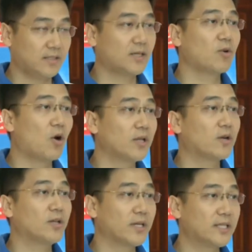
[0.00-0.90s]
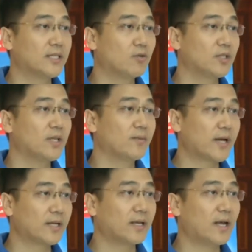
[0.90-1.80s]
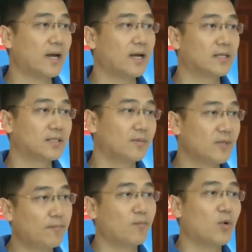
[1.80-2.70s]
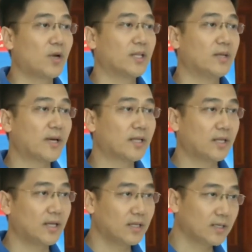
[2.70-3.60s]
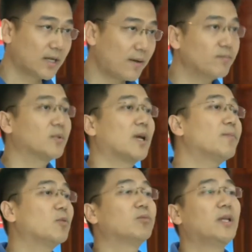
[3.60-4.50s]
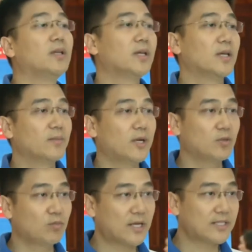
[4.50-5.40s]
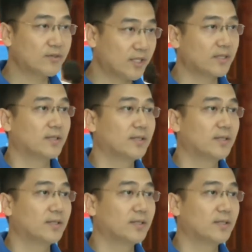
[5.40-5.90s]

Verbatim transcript: trong đó thì có những kẻ xấu sẽ tìm cách là xâm nhập hoặc là tìm cách lấy cắp, cắp thông tin mà chúng ta giao dịch.